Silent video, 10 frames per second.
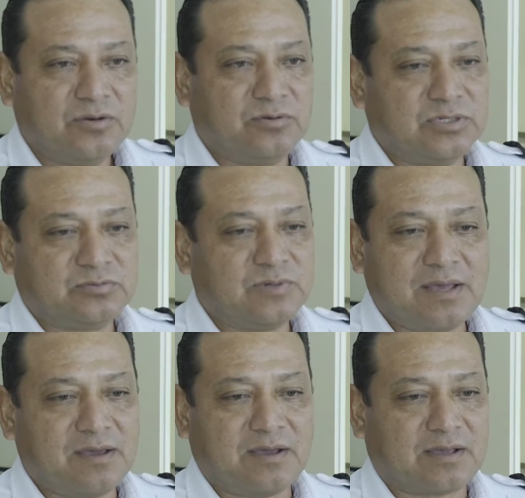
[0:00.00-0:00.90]
no es
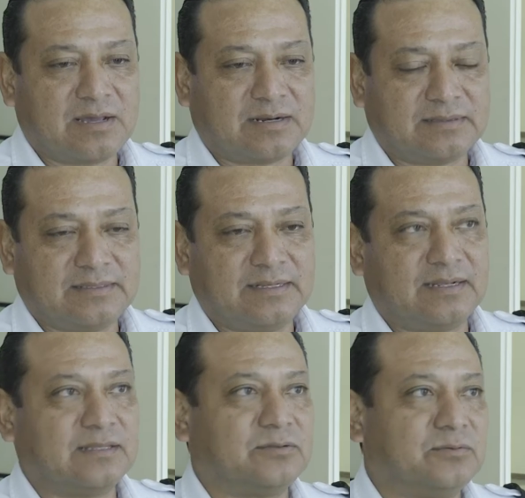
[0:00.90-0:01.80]
una
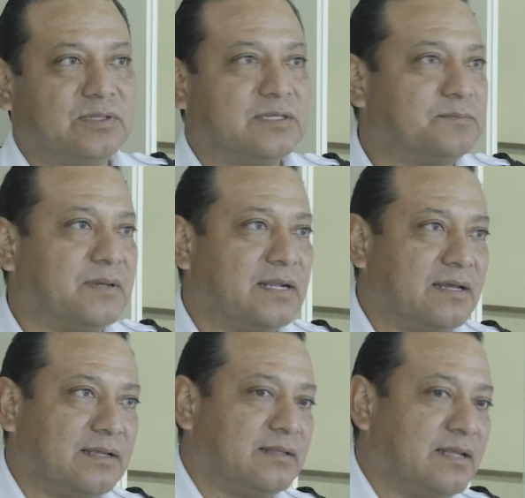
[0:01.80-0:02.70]
carretera que tú digas
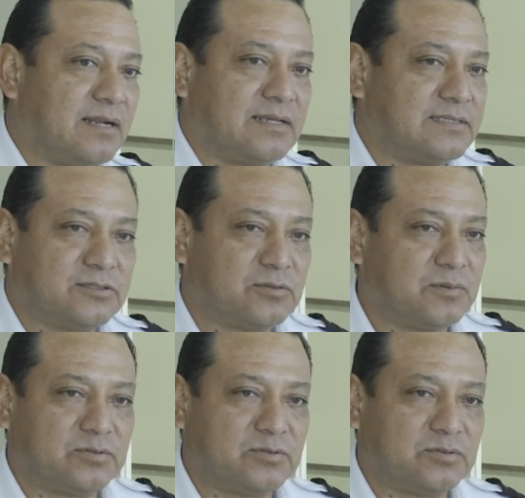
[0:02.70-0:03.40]
para andar a exceso de